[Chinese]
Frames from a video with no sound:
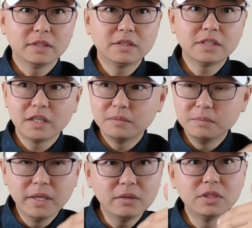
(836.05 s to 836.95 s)
但这个
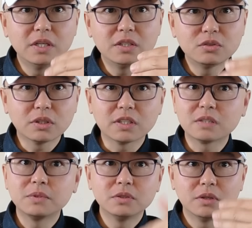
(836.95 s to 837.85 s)
没有认知状态，
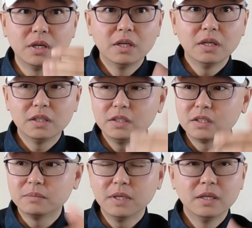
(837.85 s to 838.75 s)
是不是就是一
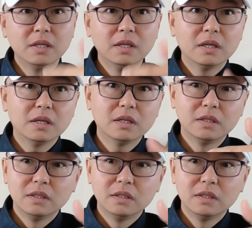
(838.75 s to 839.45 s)
个什么啊？